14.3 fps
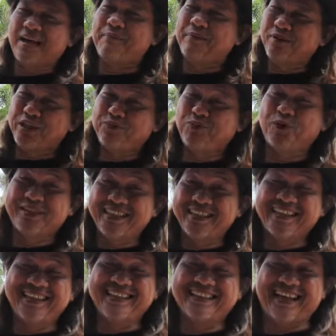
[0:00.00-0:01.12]
saya menulis
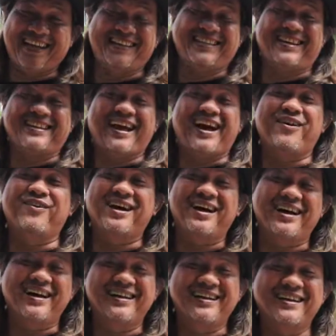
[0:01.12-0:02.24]
puisi ini saya
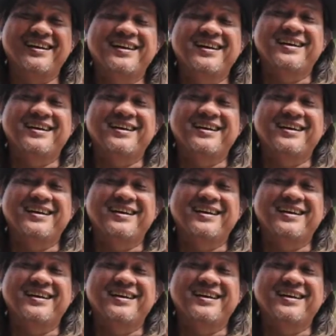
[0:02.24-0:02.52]
tertawa ya,